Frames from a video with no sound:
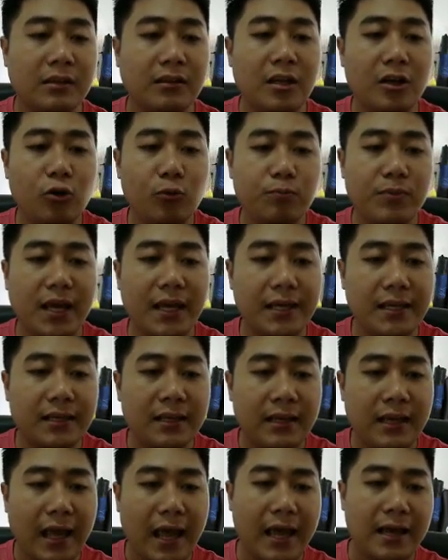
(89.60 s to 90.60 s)
Thì lúc này
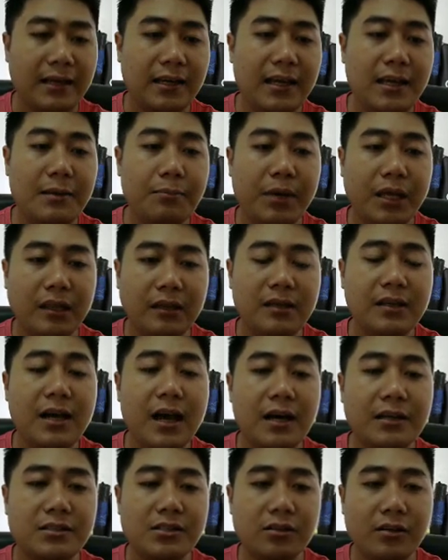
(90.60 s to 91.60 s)
à khi mà chữ G
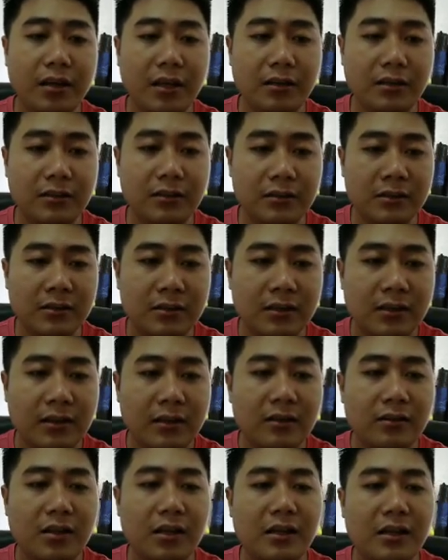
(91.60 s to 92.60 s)
xuất hiện nữa
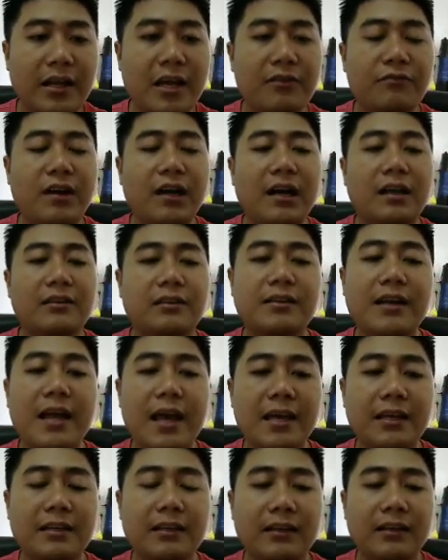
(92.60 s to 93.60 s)
thì ở đây phải là chữ D.
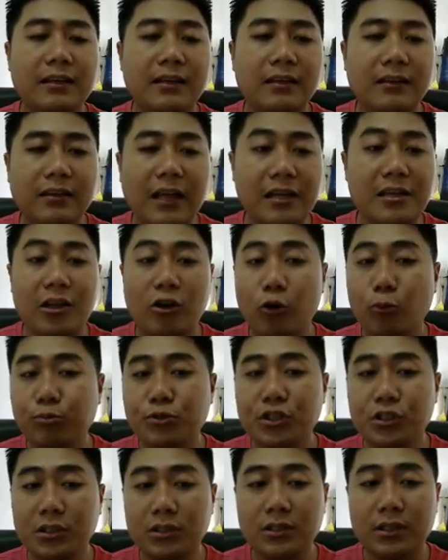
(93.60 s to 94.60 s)
Tại vì lúc
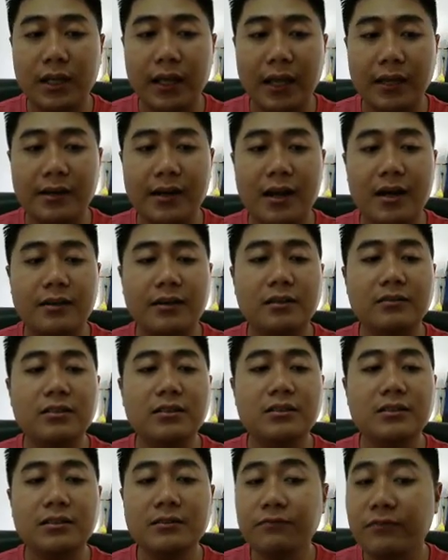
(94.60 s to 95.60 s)
trước R đã
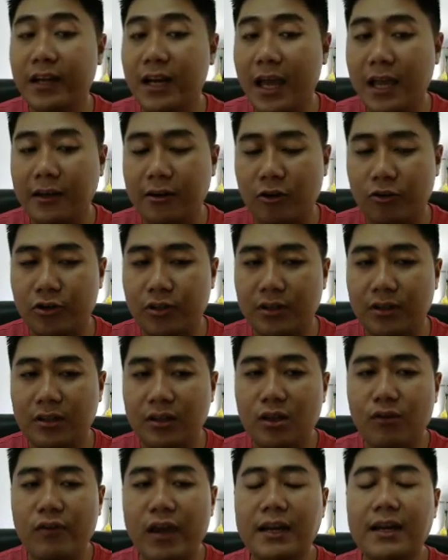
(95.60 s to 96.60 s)
tương ứng với D rồi,
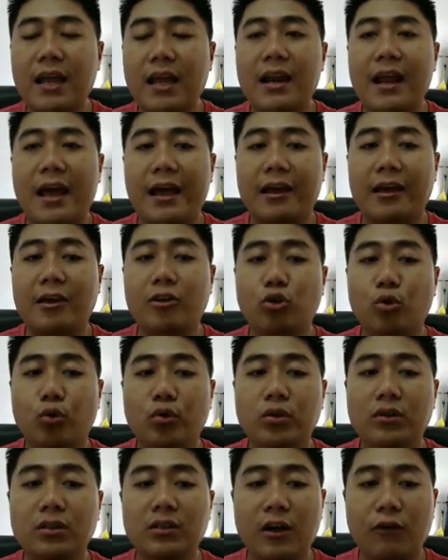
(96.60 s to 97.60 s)
như vậy đây là hai
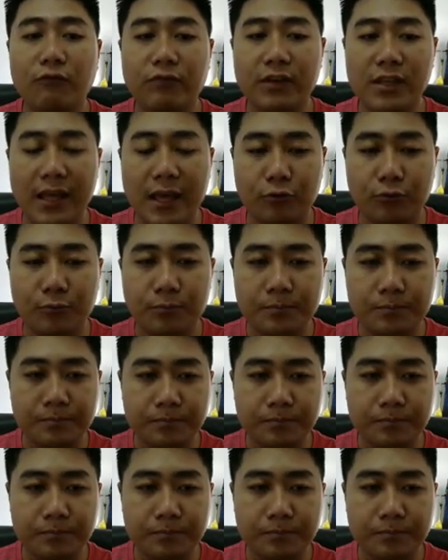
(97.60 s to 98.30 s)
chuỗi tương đồng với nhau.